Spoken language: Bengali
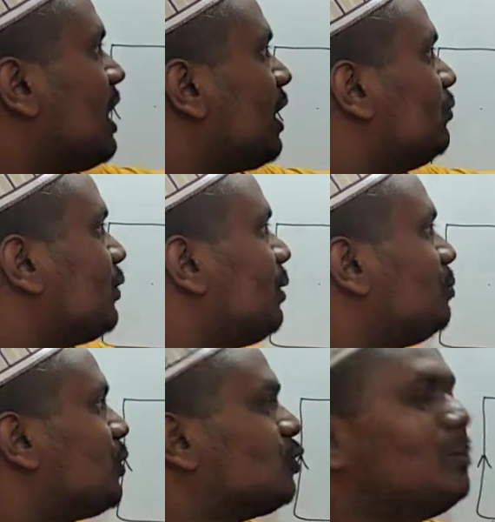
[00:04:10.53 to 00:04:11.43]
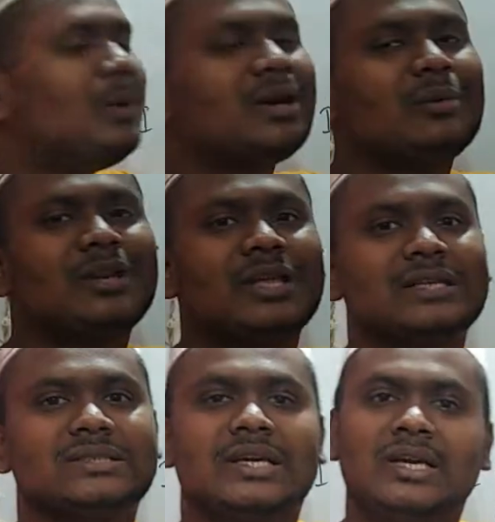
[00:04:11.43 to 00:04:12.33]
আর ফোর এর প্রথম পার্ট আবার কি
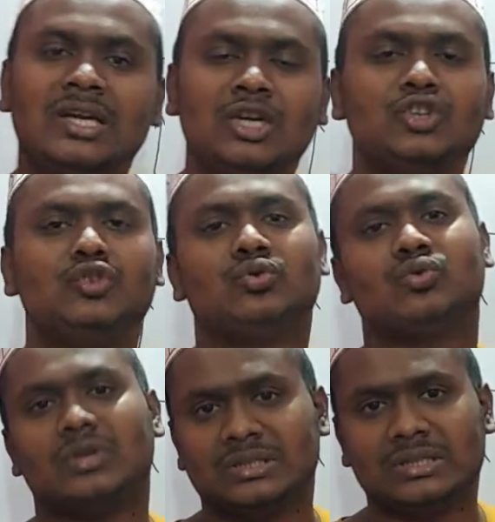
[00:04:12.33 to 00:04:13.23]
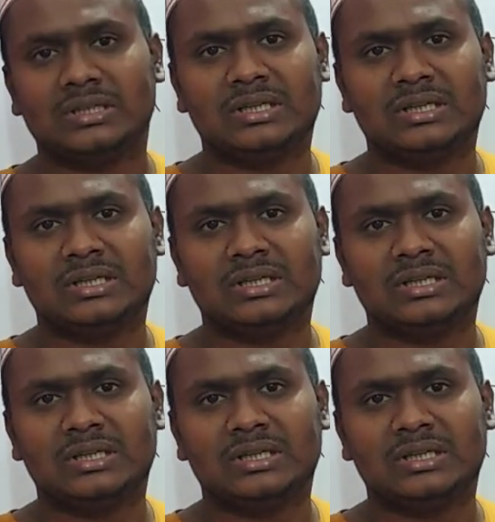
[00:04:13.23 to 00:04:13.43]
আছে যুক্ত আছে